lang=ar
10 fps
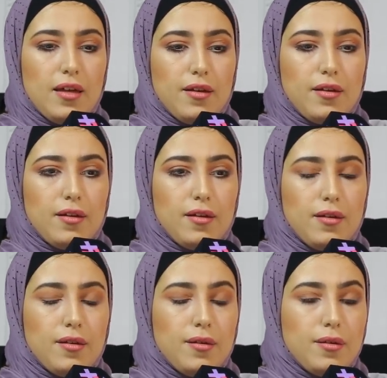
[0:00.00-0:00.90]

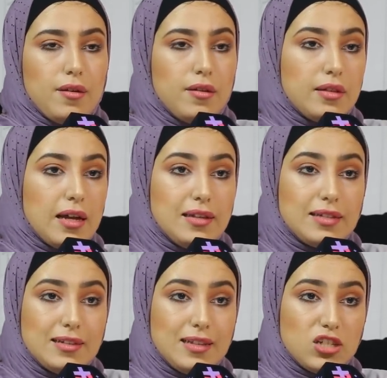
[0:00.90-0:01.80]
آه،
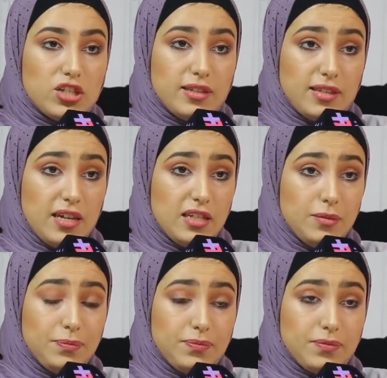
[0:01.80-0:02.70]
دخلت عند لجنه
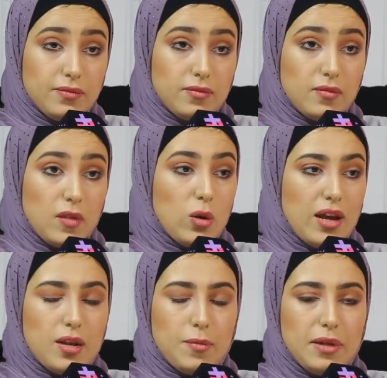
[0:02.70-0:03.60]
التحكيم
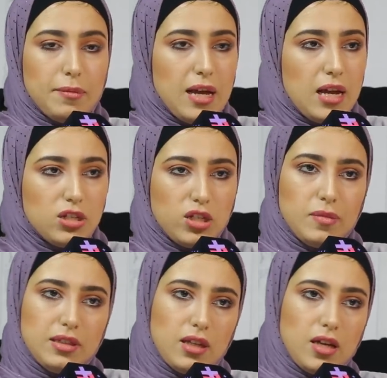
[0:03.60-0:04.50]
انا بحال جاي
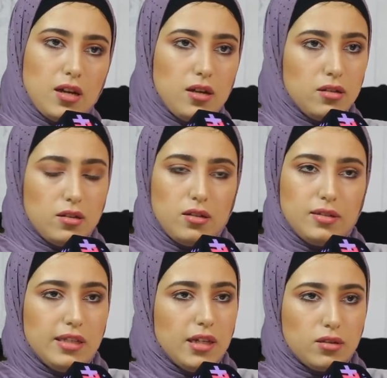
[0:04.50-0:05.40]
من الطياره
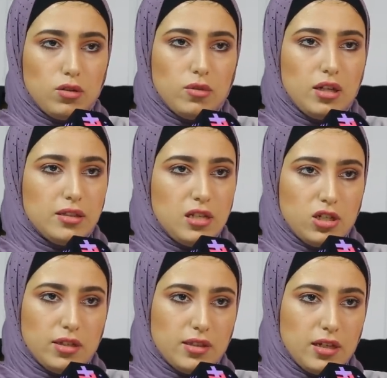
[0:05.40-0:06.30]
ديريكتومون عند
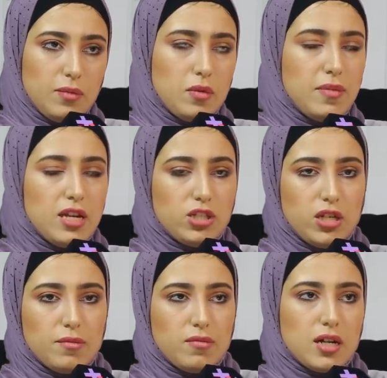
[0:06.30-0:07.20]
لجنه التحكيم البنات
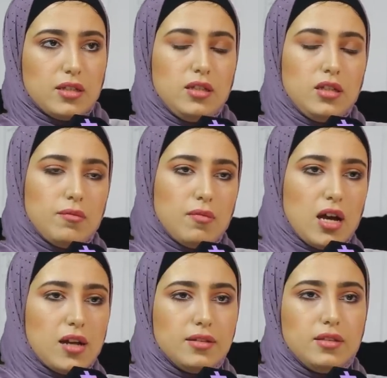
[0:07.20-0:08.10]
جايين ماكين
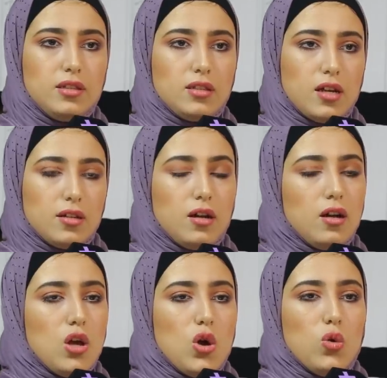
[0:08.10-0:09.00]
مقادين هذا
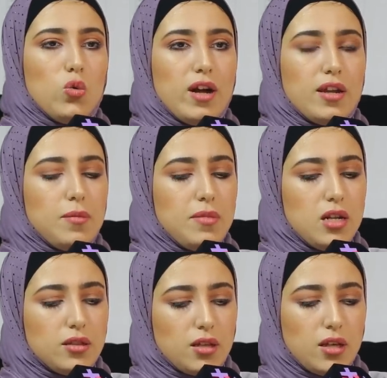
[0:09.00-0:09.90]
وانا
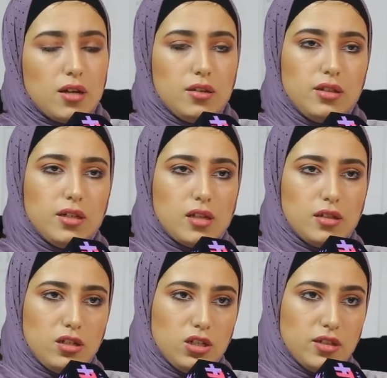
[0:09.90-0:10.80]
من الطياره ديريكت
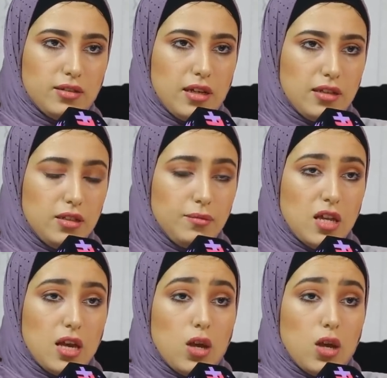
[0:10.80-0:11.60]
عند لجنه التحكيم